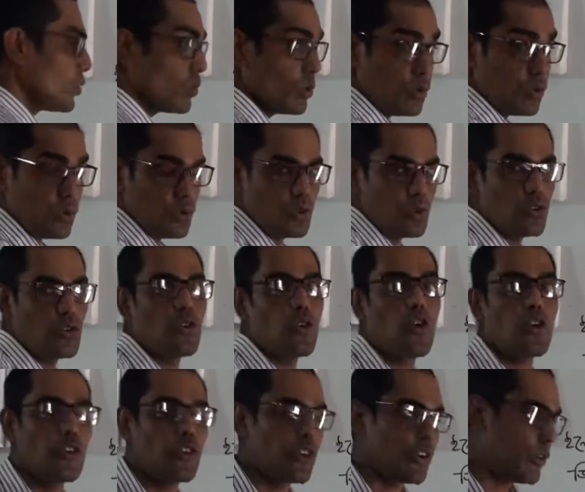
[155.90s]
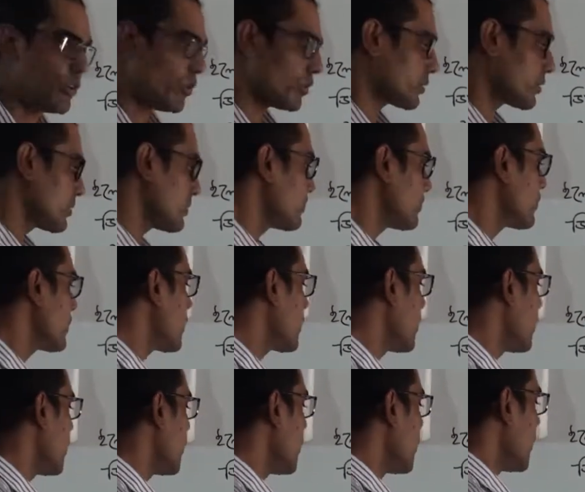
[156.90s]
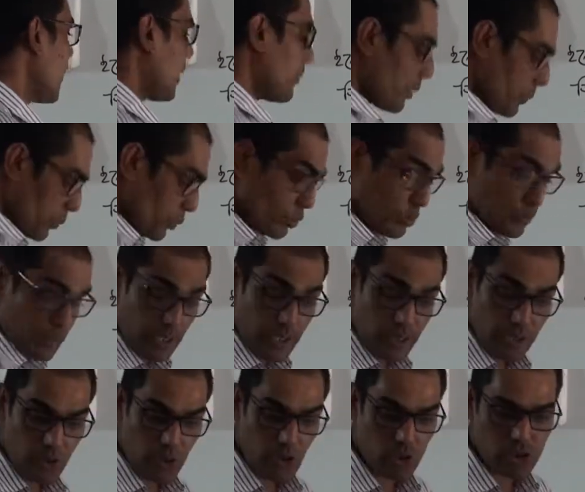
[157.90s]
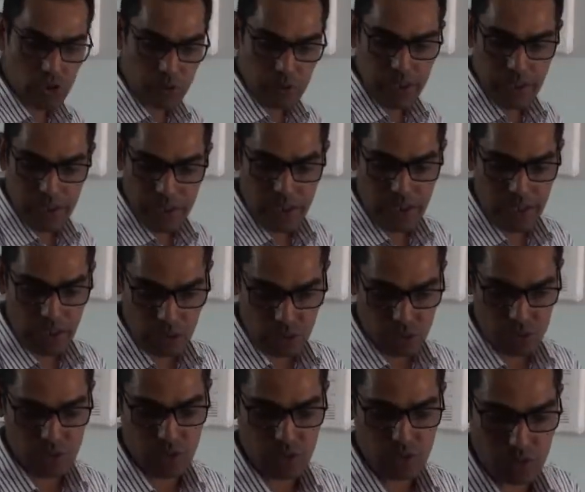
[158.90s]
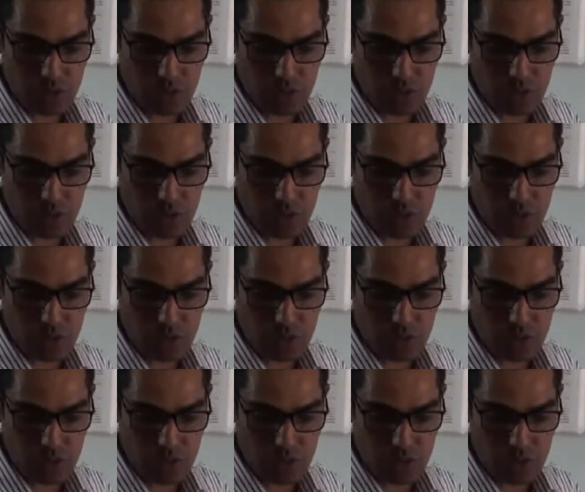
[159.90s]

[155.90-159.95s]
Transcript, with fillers: ও নন রেডক্স আমরা প্রথমে রেডক্স বিক্রিয়া আলোচনা